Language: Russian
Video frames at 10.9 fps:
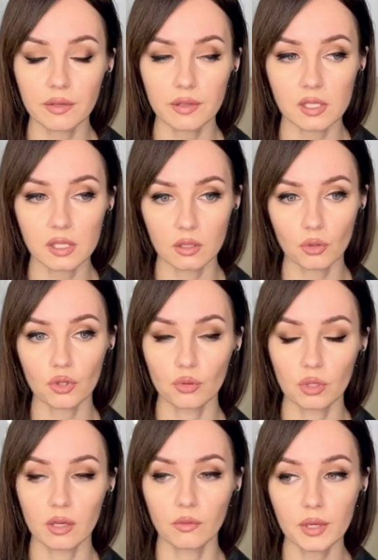квартире тоже
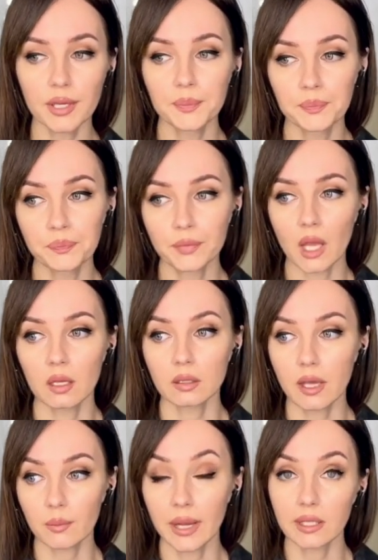угловой. А
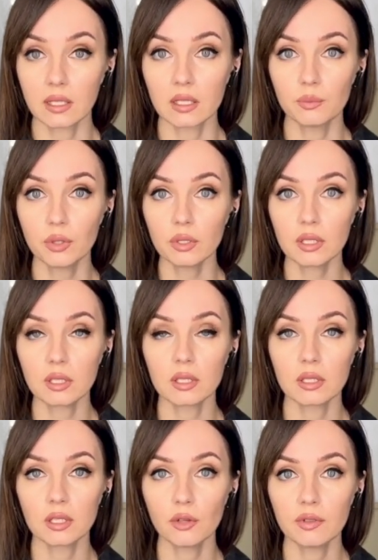там маленький ребенок,
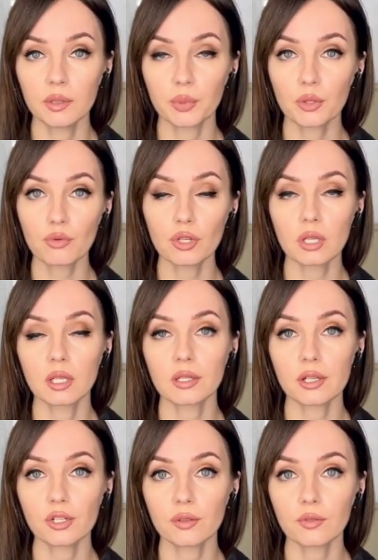Левина подружка как
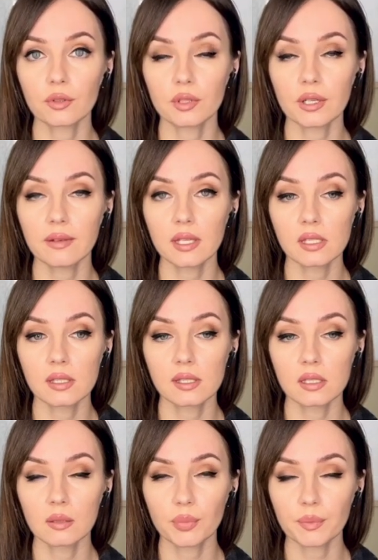раз живет,
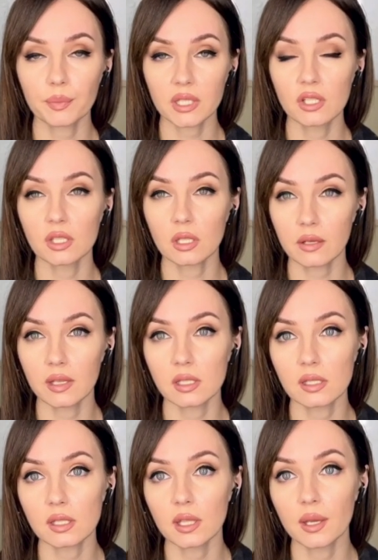ровесница, практически
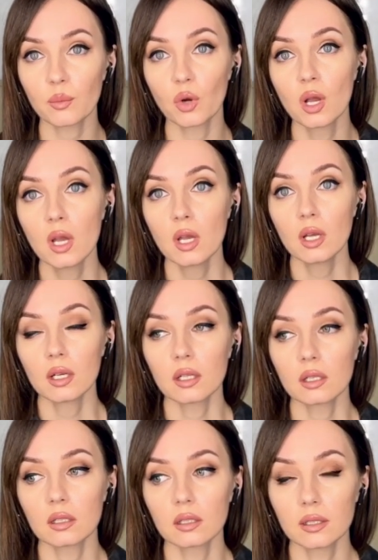ровесница, да, ему.
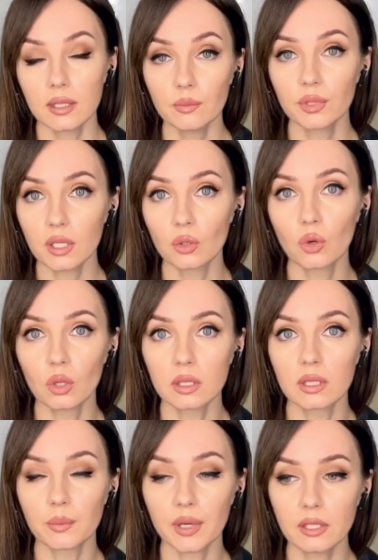Им было
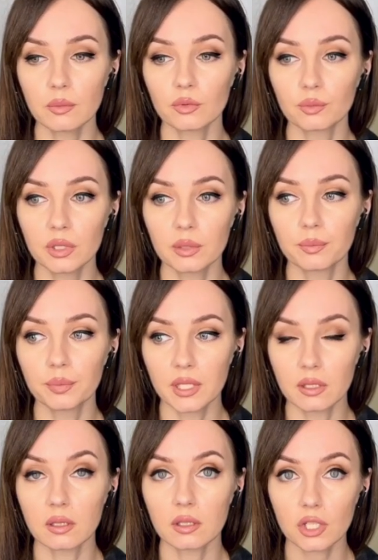холодно, поэтому было
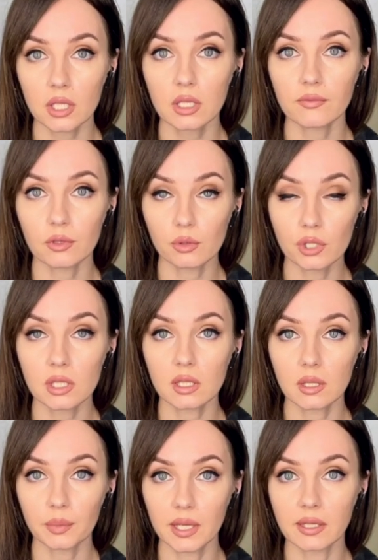принято решение включить
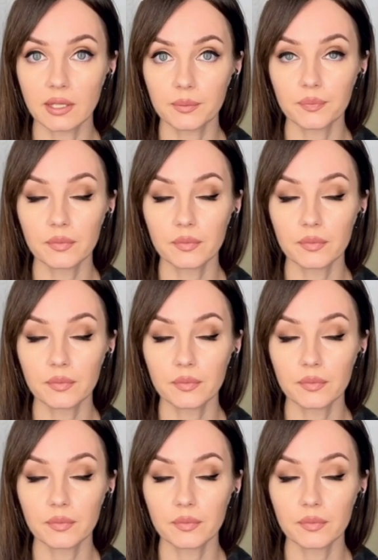отопление.